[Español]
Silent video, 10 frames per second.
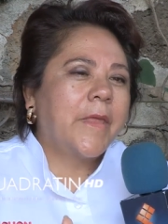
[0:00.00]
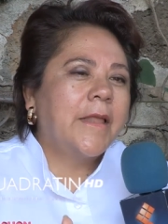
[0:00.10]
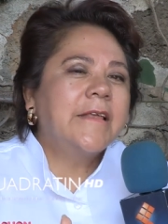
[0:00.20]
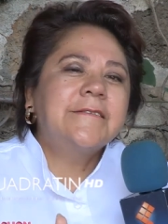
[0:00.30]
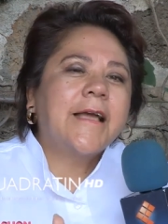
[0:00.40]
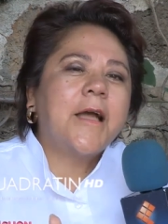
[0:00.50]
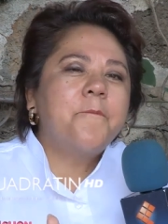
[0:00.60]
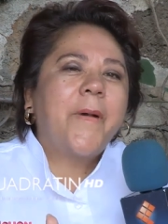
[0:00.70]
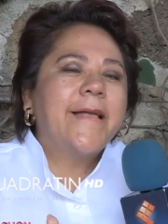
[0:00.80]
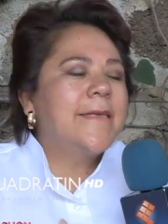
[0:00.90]
en esta
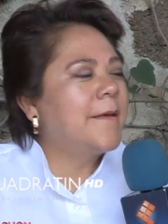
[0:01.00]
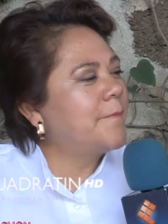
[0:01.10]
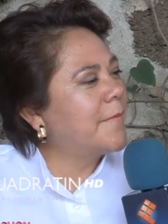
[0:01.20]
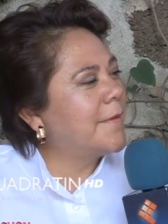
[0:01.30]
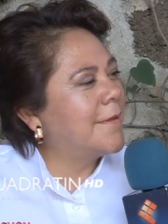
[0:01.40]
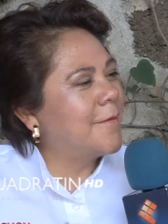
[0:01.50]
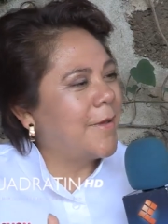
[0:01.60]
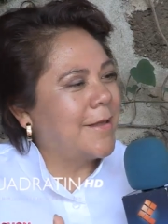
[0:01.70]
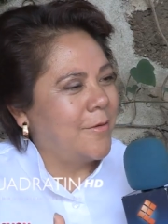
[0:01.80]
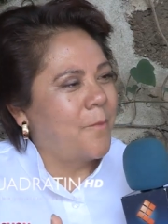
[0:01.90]
campaña, eh,
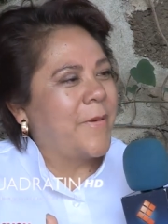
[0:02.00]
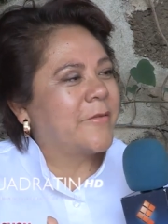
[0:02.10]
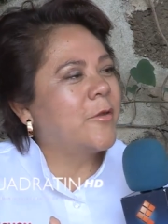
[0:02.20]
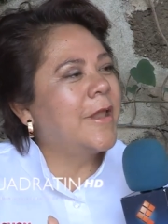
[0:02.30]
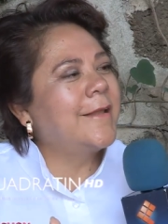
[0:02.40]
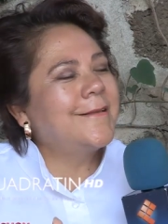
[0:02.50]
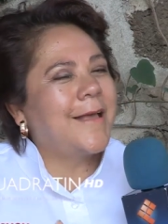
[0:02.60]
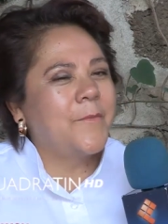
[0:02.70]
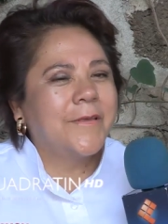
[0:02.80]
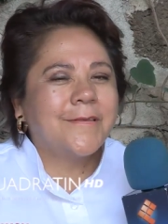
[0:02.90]
en lo personal,
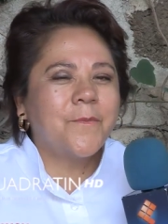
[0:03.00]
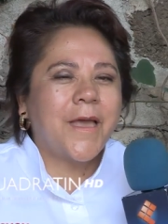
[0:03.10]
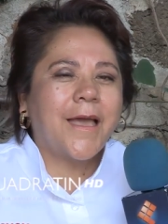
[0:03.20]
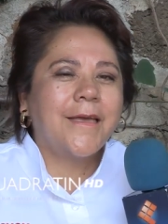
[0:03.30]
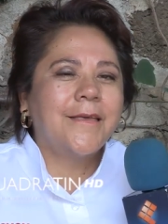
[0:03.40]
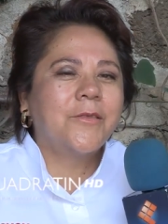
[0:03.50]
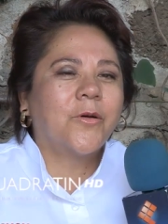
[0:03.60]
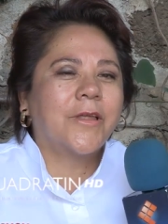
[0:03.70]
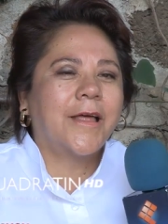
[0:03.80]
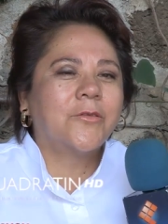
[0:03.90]
a mí se me ha ido
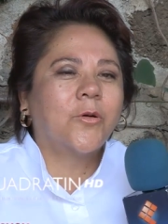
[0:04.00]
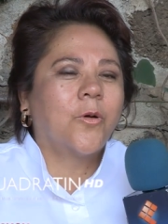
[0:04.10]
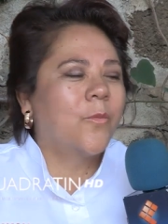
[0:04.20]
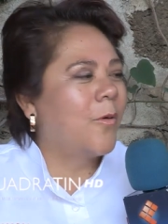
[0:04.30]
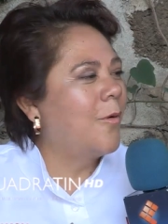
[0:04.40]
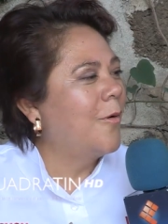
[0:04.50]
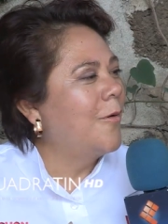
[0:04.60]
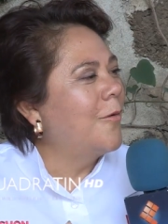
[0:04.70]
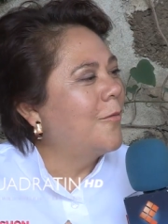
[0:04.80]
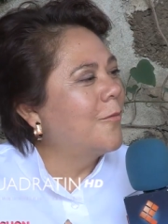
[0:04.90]
creando como
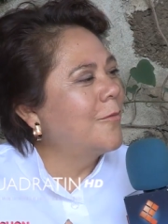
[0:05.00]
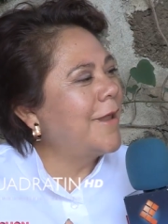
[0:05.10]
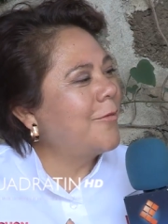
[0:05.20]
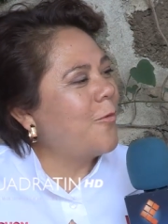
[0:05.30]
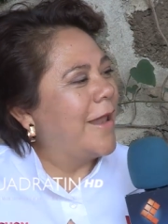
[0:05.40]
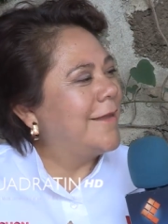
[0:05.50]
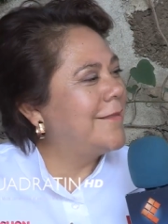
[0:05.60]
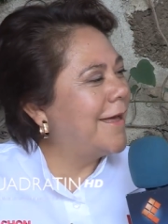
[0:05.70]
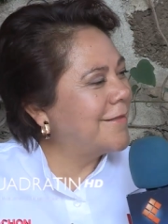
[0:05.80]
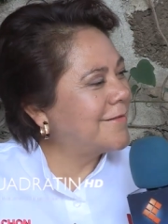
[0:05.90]
una
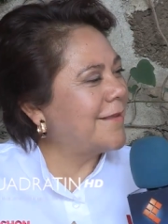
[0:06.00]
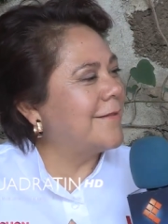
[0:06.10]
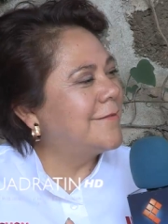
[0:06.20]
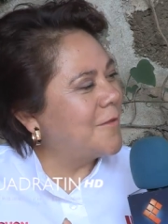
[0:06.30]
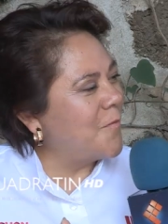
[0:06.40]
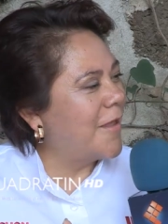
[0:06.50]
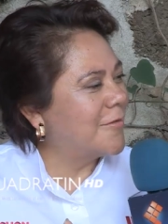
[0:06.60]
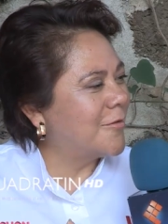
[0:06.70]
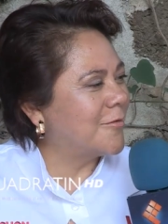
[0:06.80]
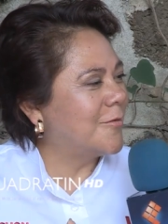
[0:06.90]
dualidad de
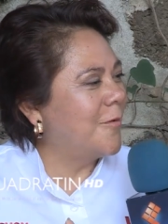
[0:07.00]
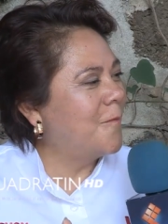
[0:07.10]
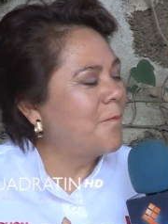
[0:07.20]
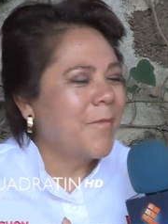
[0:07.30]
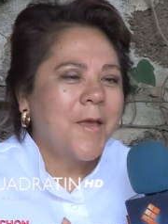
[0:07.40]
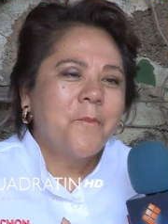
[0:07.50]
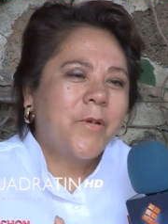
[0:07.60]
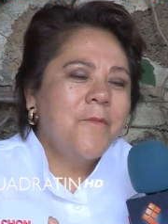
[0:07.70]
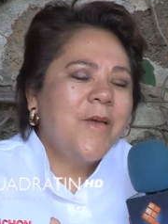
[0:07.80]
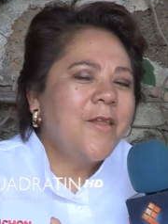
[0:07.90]
sentimientos, ¿no?
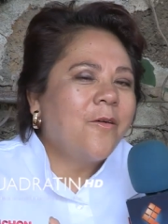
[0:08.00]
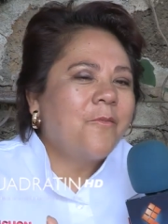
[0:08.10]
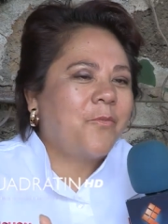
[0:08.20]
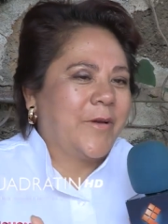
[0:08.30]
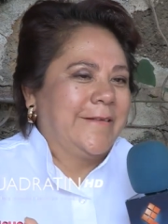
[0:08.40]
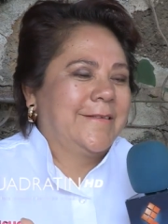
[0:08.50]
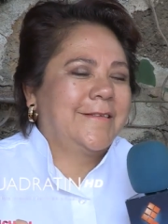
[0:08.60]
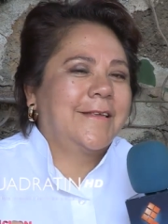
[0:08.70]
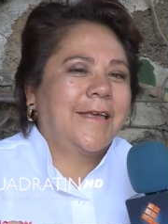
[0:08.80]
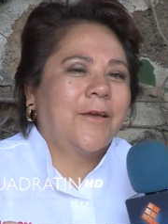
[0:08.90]
Primero,
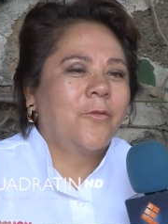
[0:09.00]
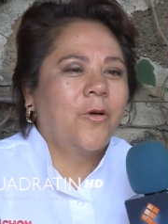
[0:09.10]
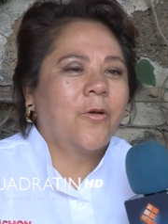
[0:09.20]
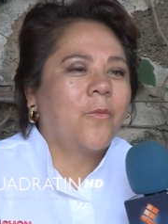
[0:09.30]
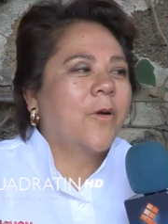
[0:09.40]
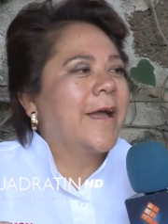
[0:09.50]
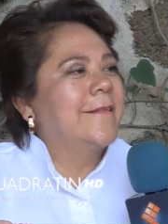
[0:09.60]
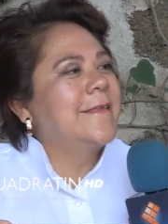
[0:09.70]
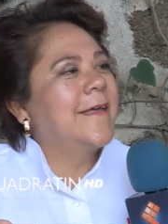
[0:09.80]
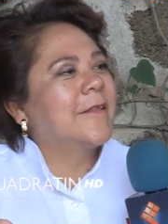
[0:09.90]
pues, eh, uno como
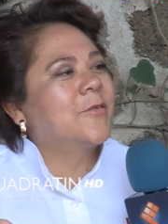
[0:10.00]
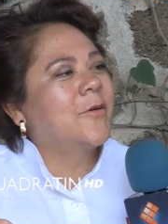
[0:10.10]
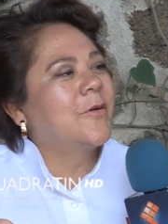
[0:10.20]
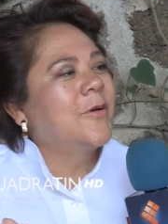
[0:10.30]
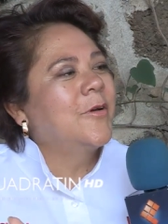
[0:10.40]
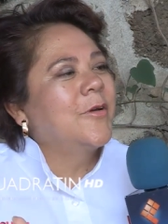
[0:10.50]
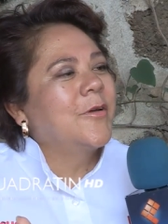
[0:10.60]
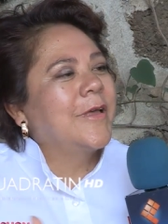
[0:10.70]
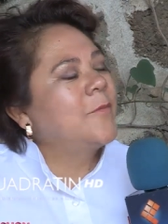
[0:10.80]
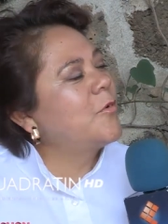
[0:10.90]
candidato
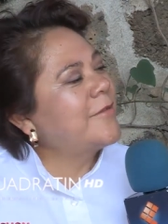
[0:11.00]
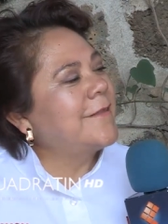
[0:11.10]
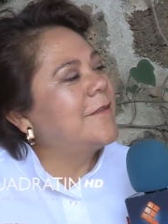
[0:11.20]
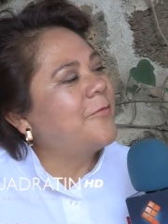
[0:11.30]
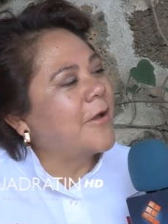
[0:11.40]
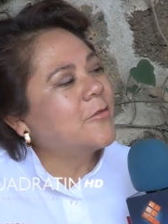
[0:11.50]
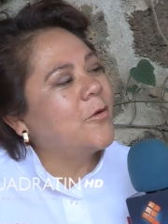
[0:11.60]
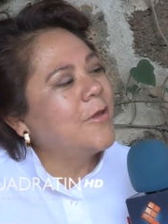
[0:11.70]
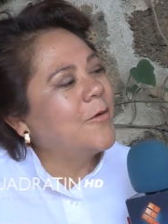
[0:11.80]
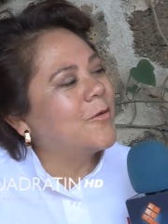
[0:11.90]
es muy
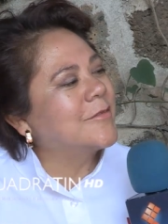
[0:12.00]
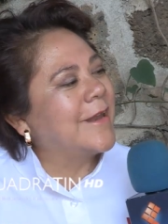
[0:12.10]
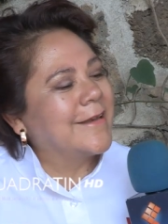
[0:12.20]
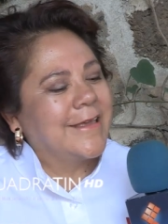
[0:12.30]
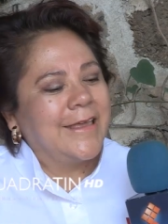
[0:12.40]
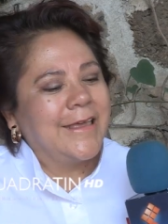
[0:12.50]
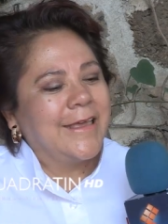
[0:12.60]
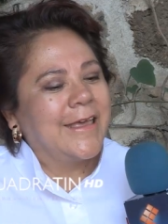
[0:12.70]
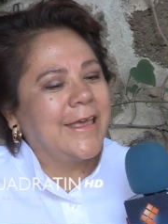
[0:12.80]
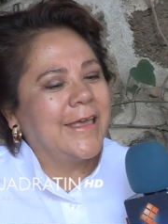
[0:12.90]
satisfactorio encontrar
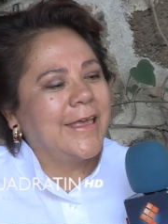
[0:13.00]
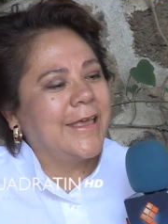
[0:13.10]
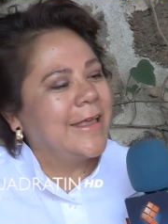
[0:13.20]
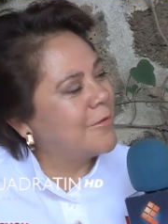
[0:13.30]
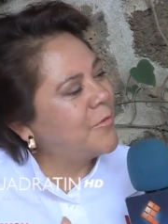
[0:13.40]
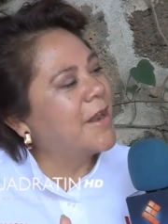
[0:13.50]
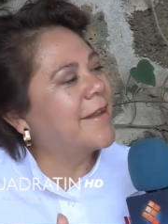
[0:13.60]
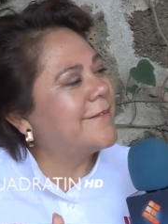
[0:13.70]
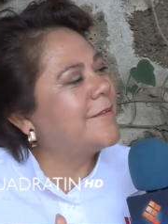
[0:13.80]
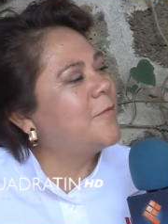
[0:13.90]
que, es bien
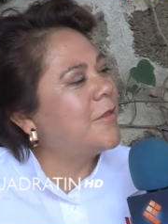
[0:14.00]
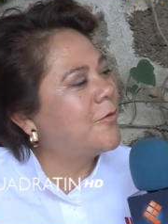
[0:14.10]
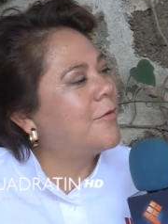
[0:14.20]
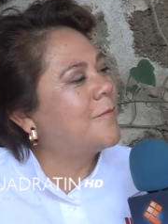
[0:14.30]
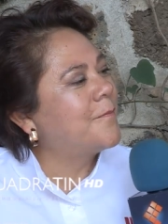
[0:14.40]
recibido